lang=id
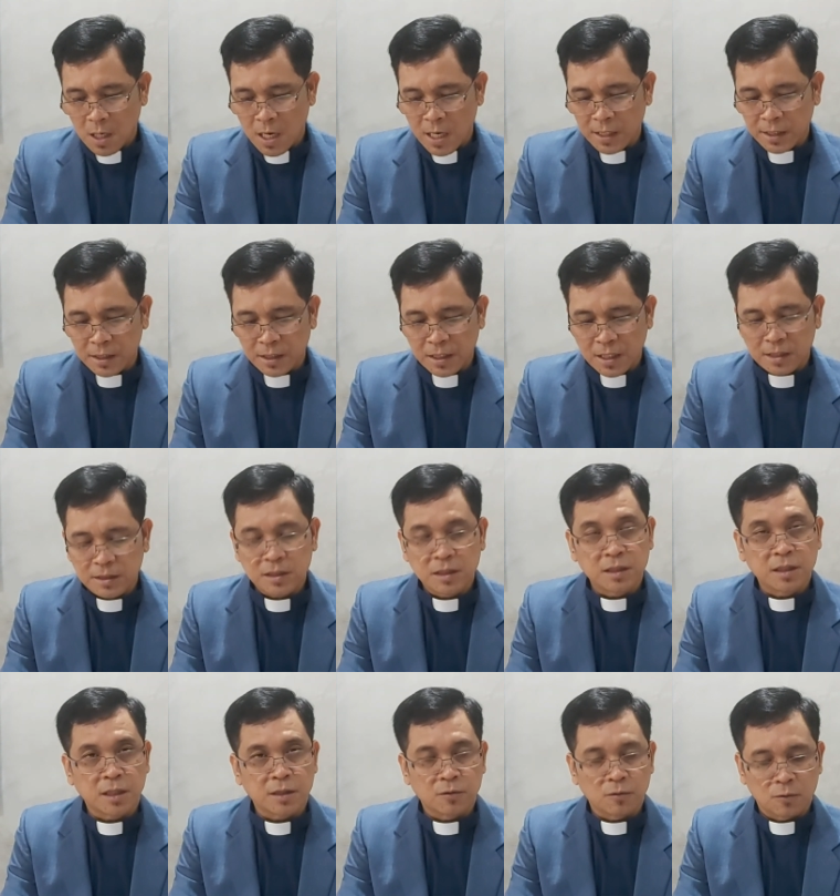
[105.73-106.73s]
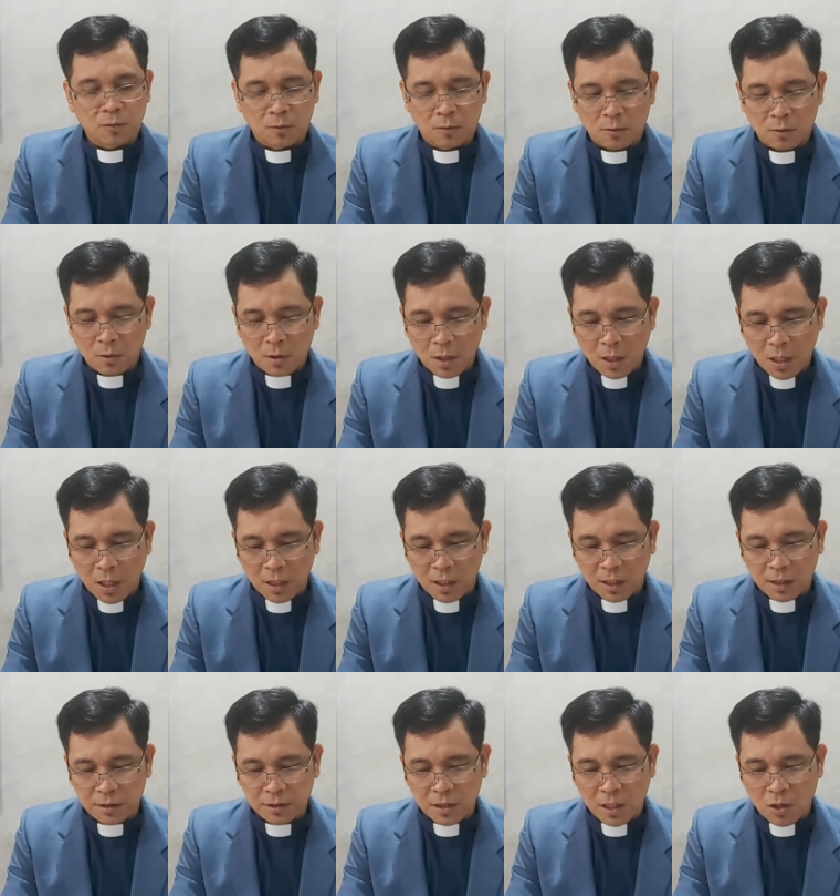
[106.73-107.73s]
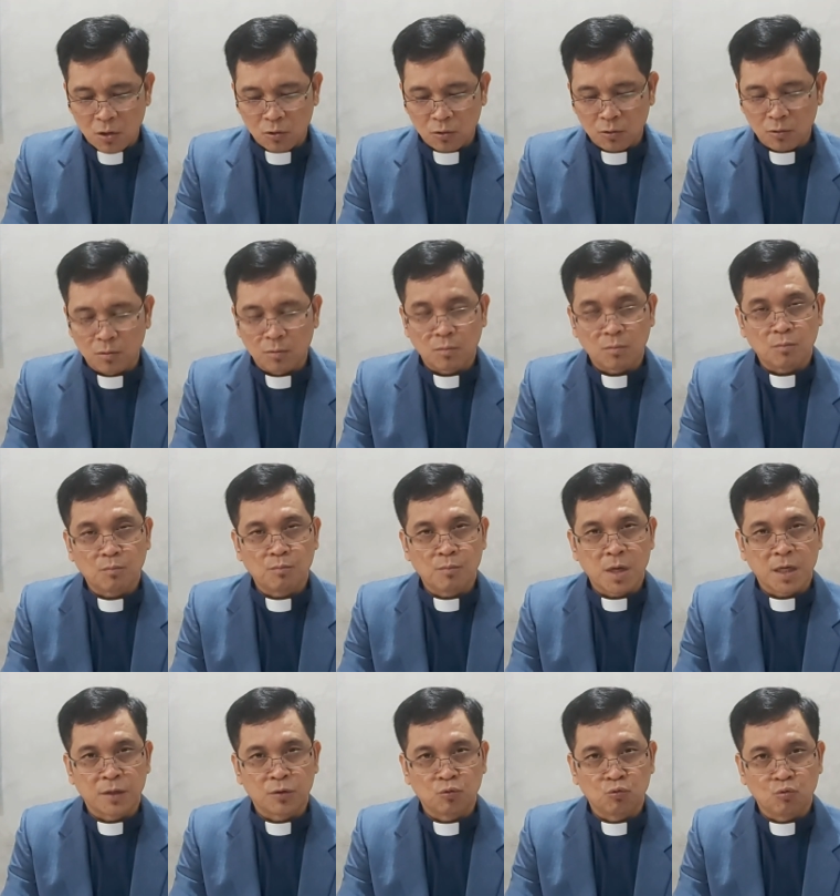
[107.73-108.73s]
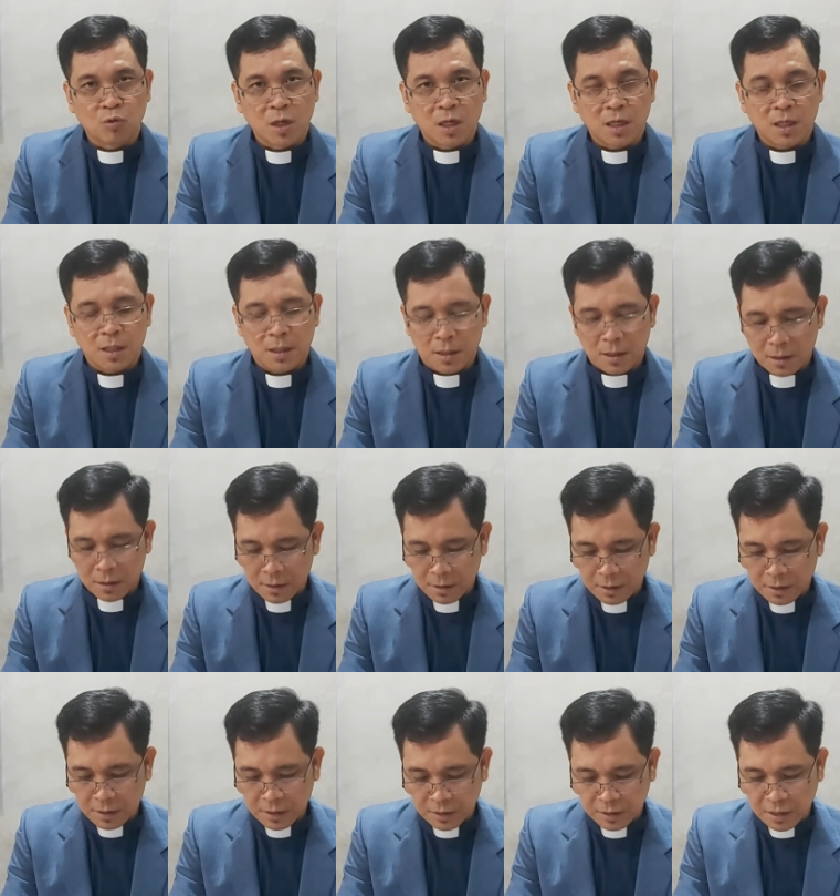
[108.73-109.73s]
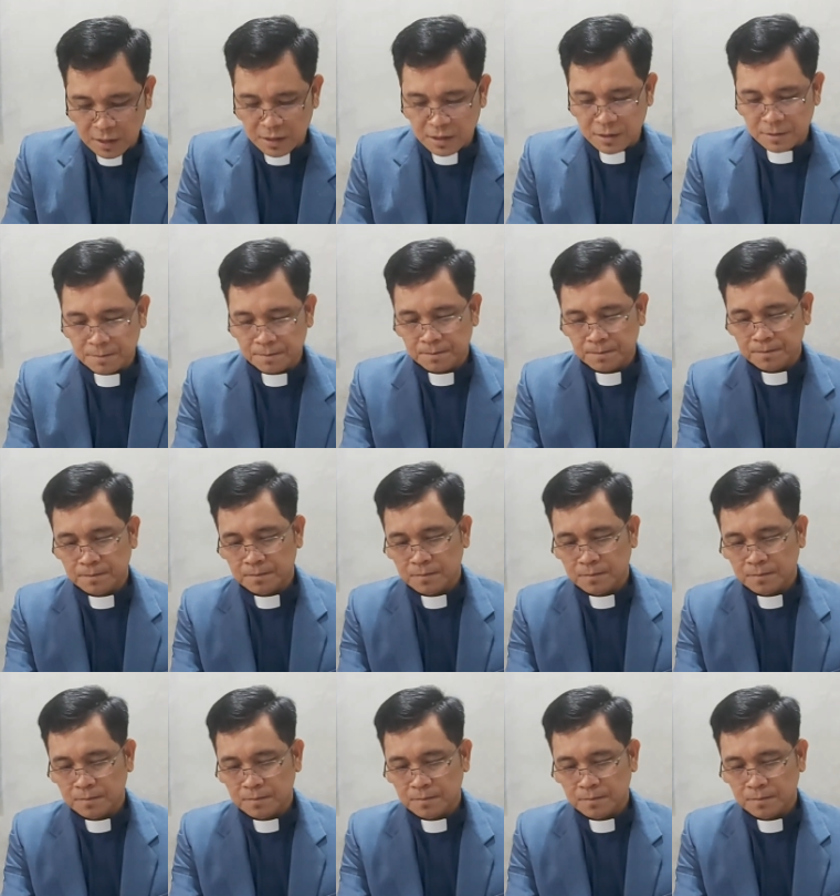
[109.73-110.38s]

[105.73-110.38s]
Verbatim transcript: Ai dinasida do harajaun banua dicangik.